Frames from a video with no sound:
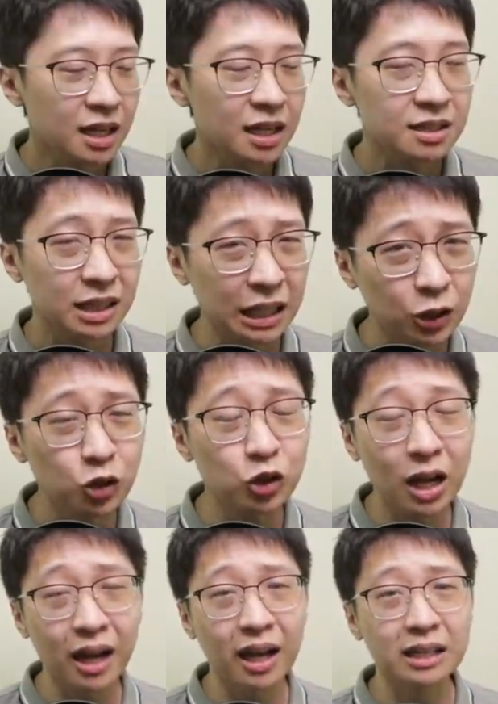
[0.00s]
Selain itu
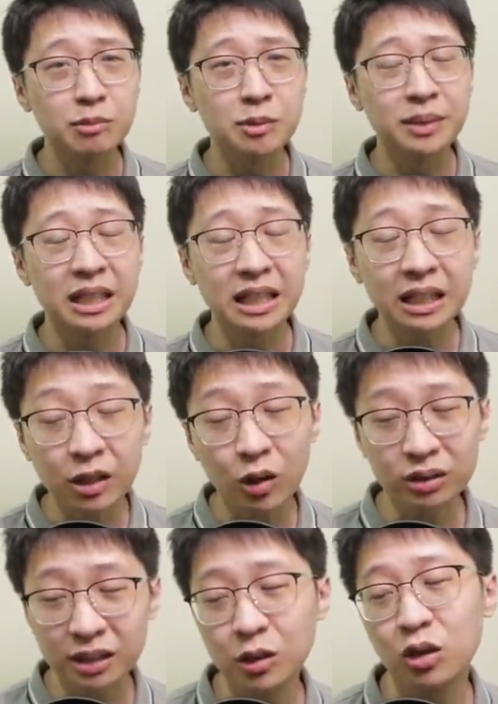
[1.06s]
juga ya teman-teman, ini
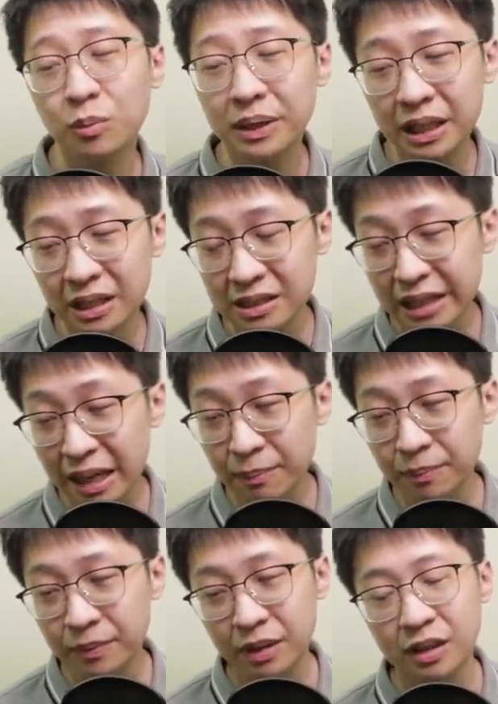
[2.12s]
konten gue bikin
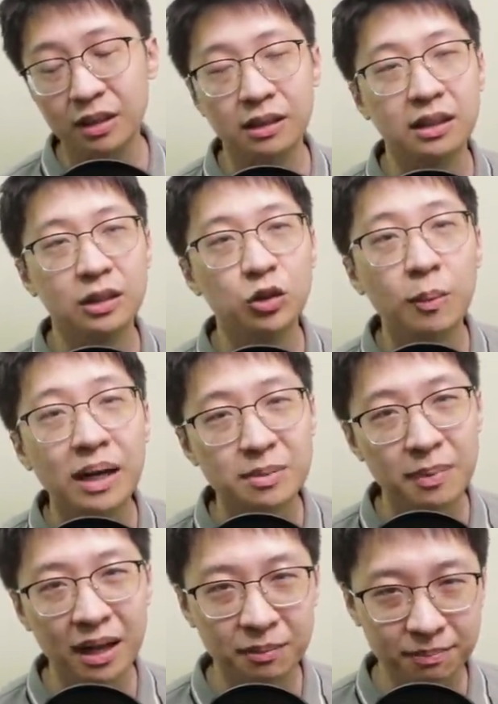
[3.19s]
jam 12
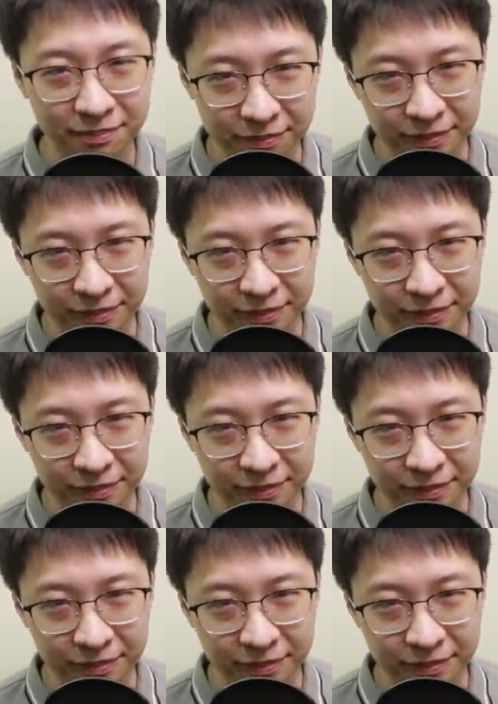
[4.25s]
malam.